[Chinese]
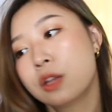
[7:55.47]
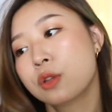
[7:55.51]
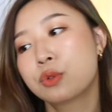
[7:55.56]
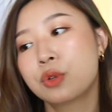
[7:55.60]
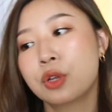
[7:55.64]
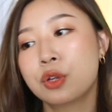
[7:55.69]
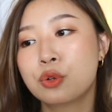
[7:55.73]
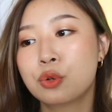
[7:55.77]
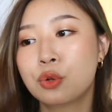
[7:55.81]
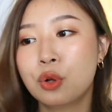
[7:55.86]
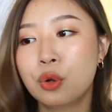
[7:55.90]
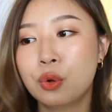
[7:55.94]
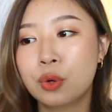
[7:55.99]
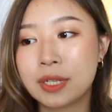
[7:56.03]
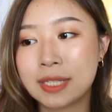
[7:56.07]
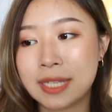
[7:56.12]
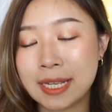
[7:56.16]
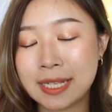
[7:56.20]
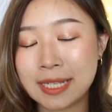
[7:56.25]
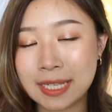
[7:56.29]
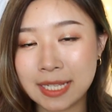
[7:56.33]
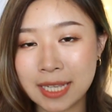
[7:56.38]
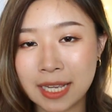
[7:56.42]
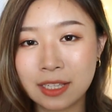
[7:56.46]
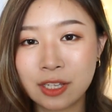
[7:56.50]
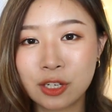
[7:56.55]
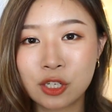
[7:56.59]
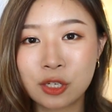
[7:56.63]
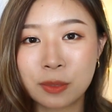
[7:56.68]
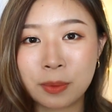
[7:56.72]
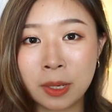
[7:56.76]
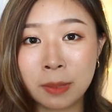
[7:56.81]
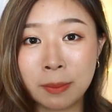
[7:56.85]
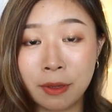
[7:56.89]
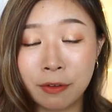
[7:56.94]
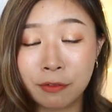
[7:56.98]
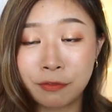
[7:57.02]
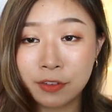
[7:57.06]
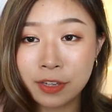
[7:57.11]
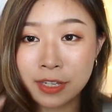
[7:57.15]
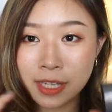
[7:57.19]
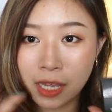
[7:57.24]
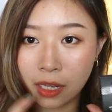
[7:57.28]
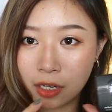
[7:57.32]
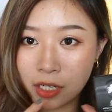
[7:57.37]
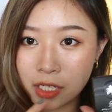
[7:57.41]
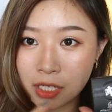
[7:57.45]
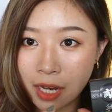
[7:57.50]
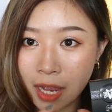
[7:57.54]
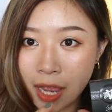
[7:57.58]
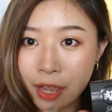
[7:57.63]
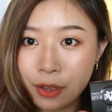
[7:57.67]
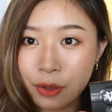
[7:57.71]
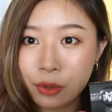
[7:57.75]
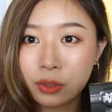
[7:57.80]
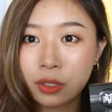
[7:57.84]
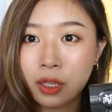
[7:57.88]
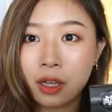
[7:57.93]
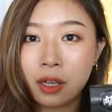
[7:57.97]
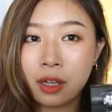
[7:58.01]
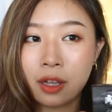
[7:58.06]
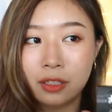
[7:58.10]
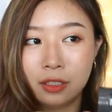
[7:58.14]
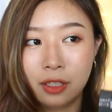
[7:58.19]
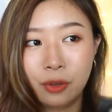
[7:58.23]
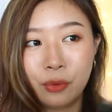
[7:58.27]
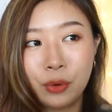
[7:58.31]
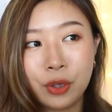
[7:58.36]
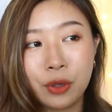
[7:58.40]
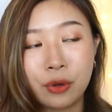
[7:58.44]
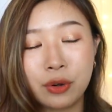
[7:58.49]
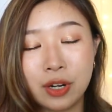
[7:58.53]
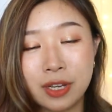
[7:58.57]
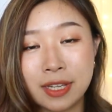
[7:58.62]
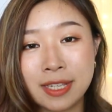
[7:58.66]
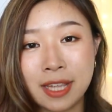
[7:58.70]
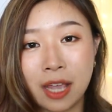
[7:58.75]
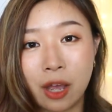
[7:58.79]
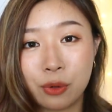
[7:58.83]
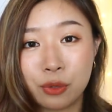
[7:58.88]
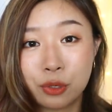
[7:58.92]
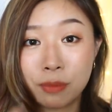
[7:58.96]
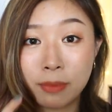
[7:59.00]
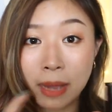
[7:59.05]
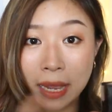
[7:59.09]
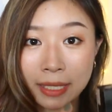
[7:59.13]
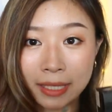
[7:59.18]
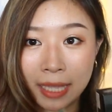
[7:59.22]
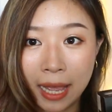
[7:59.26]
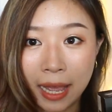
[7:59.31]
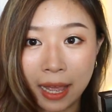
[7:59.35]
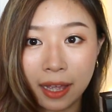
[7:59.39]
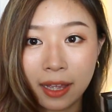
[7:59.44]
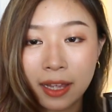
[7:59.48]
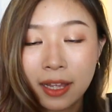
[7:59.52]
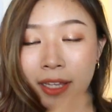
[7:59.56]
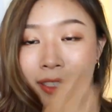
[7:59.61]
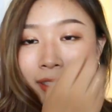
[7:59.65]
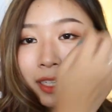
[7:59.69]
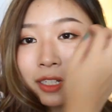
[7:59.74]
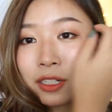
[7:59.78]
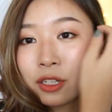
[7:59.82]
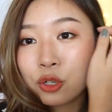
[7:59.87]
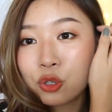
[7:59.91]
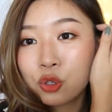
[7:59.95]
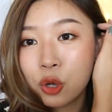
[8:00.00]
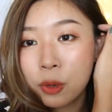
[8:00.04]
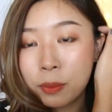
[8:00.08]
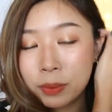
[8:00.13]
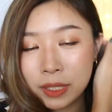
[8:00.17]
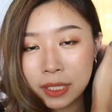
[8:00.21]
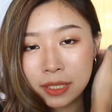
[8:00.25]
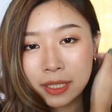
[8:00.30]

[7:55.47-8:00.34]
所以如果我在今天的视频里面分享了这个爱用呢，可能会有人想要去买它，但是说不